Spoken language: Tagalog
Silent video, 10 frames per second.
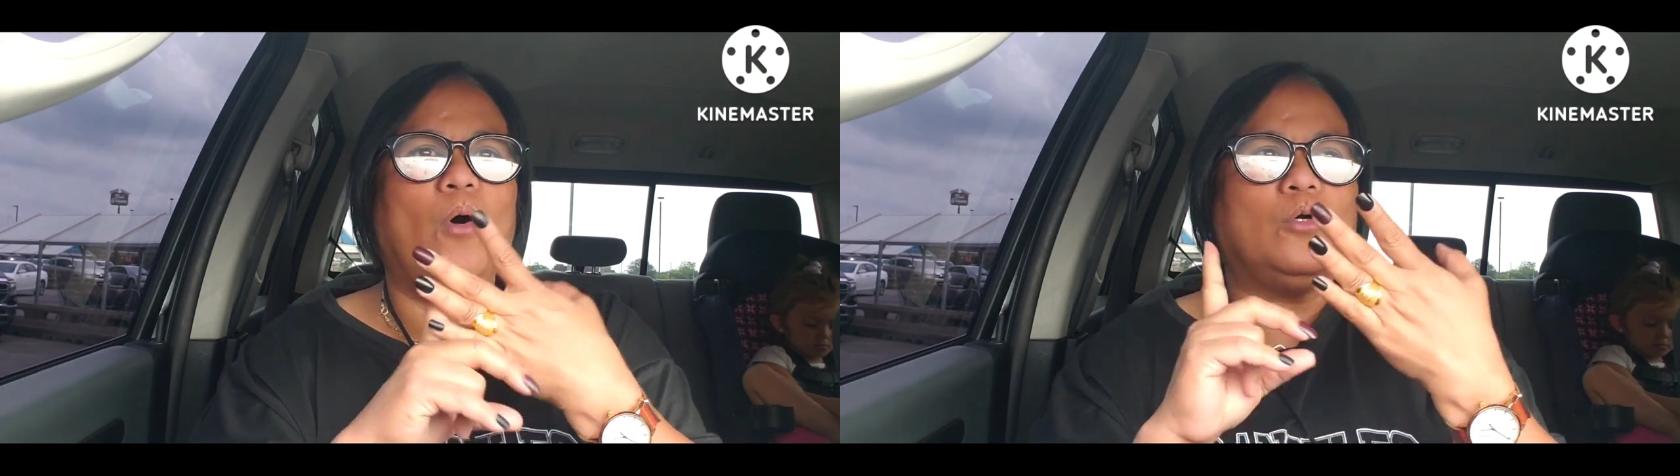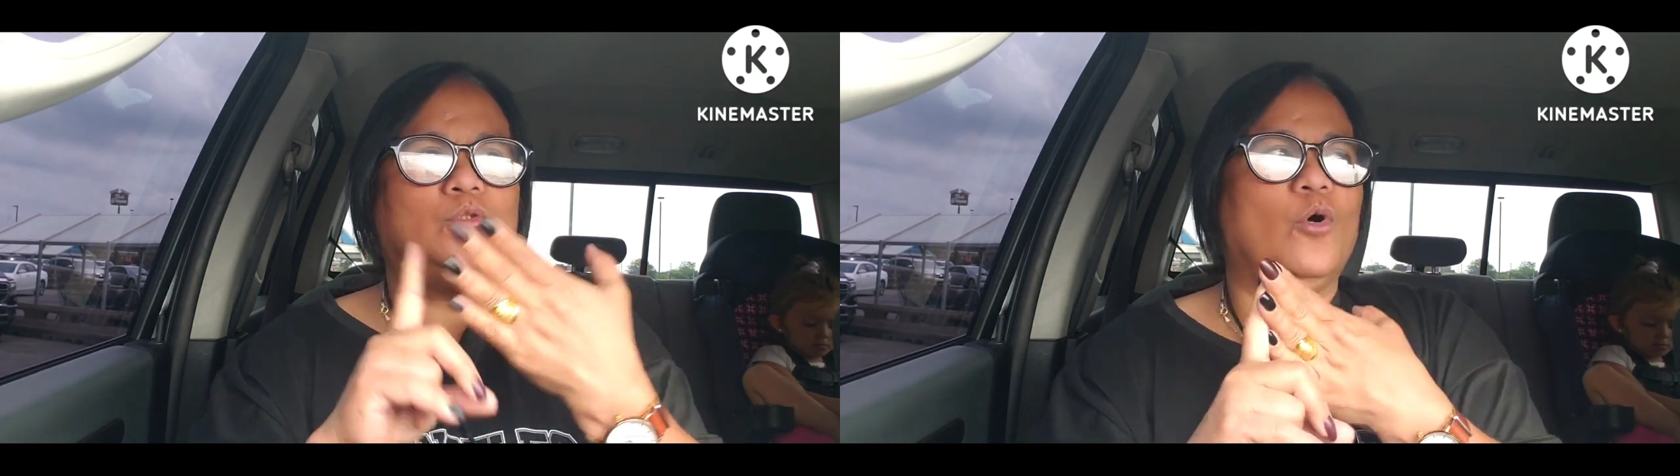
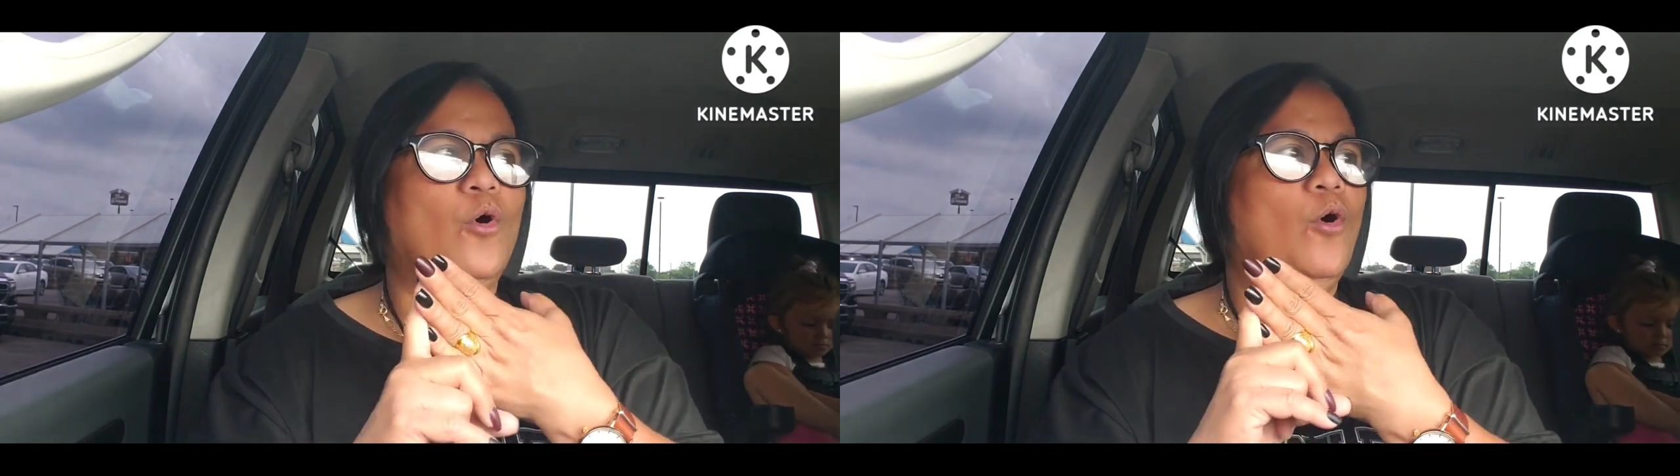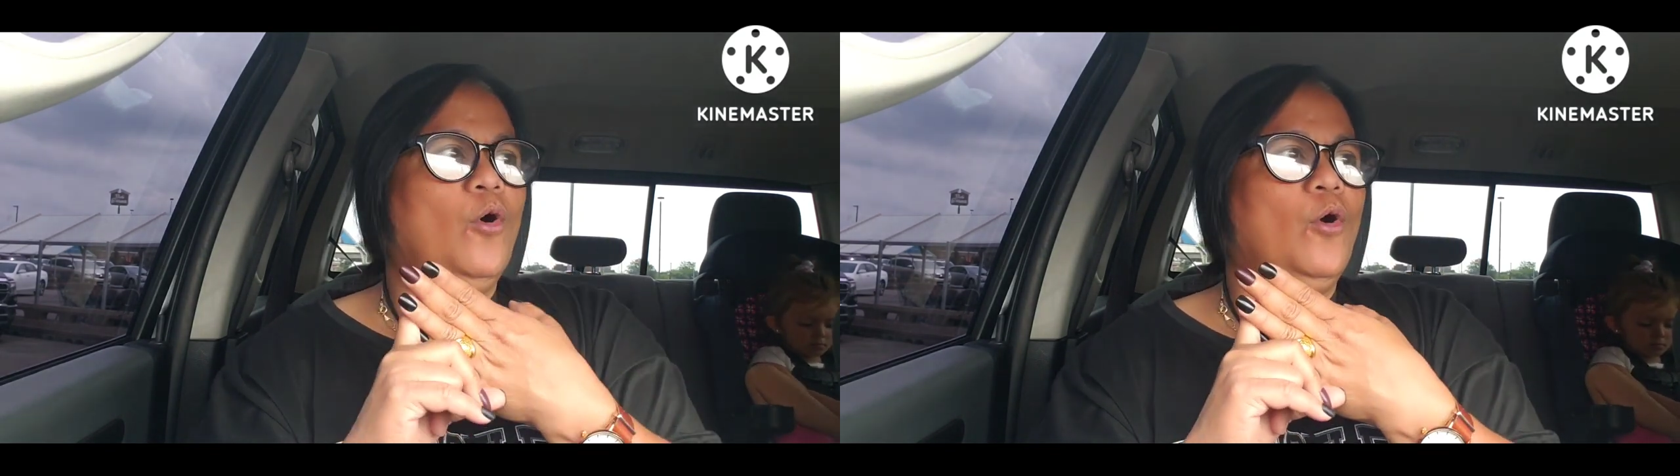bok
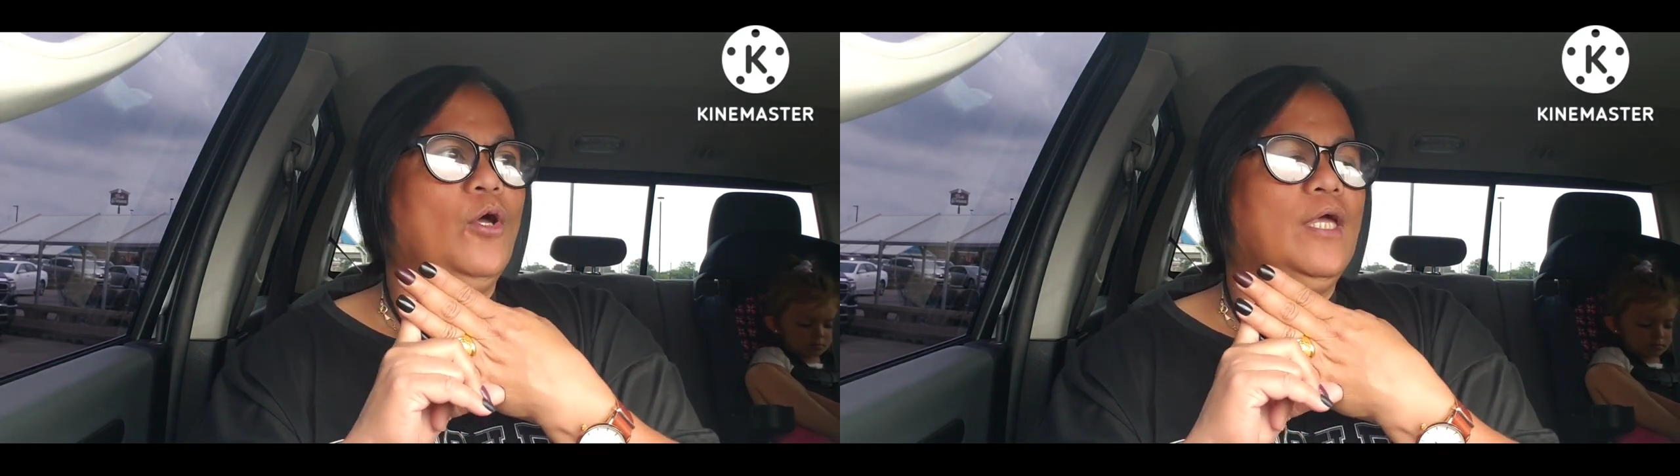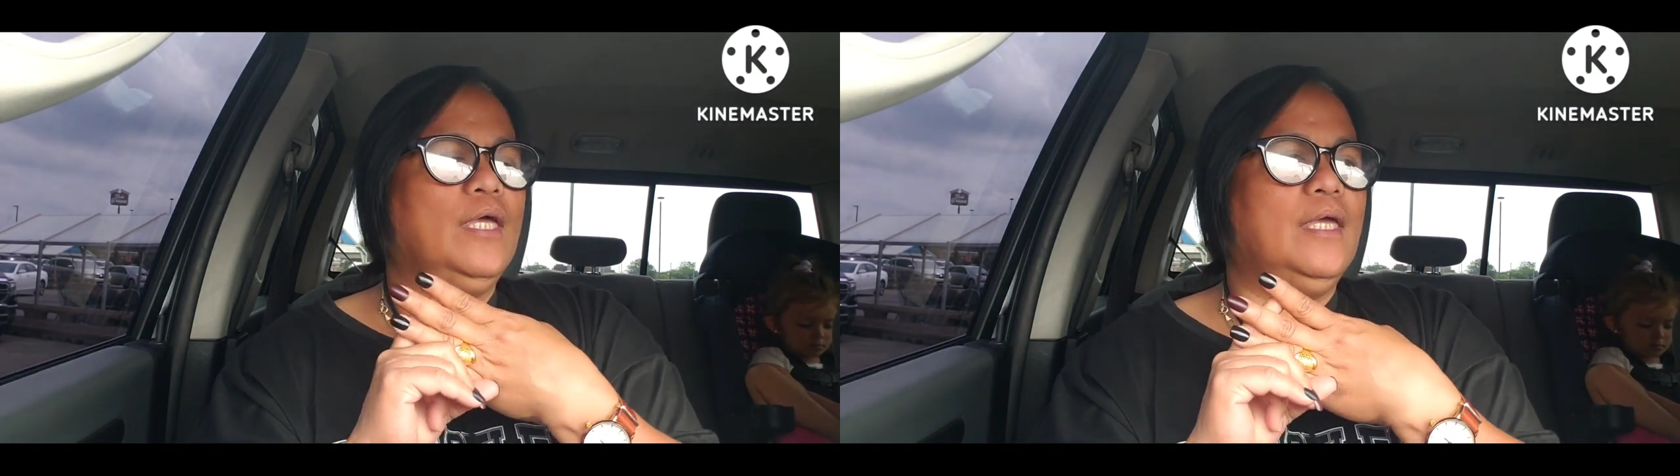
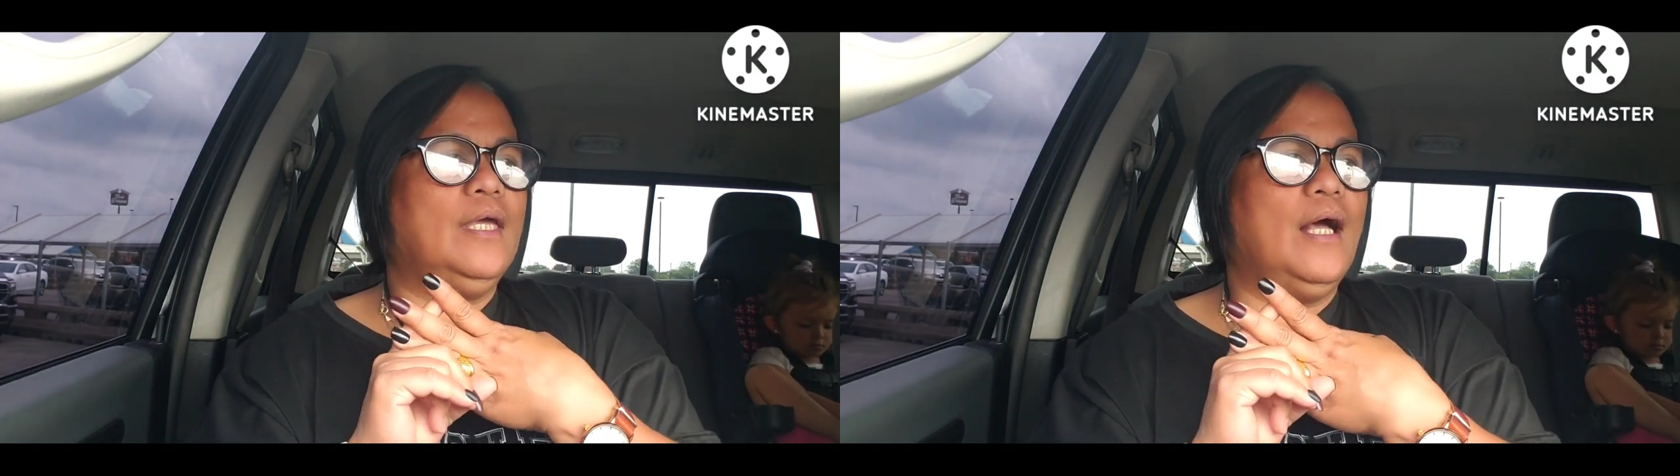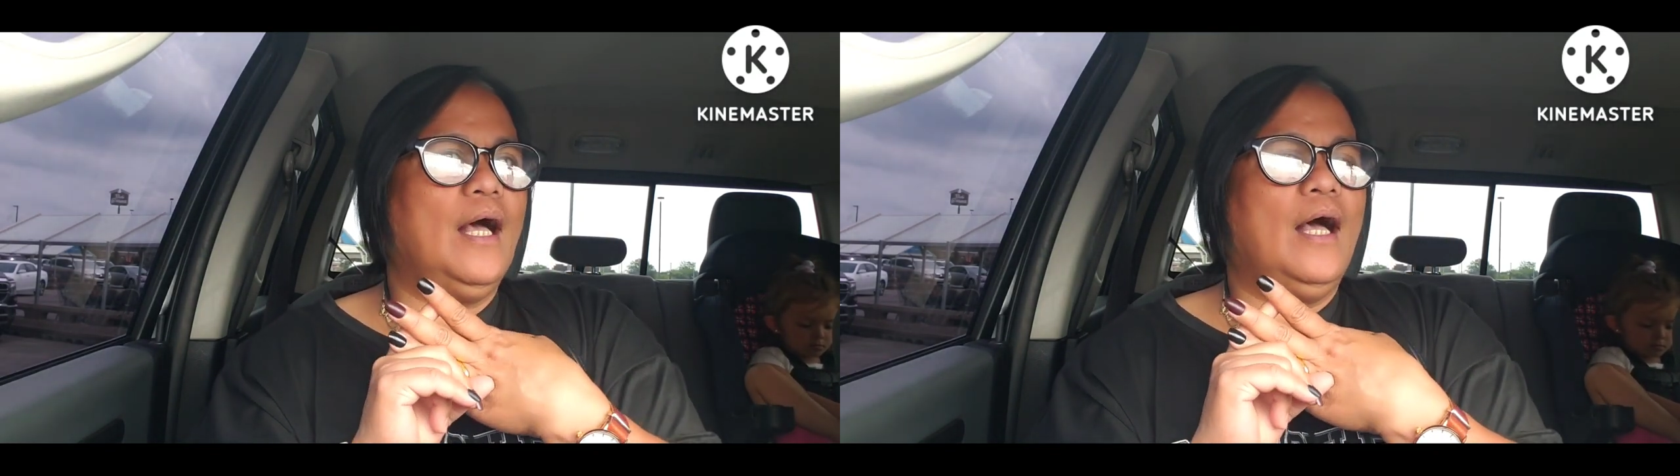choy,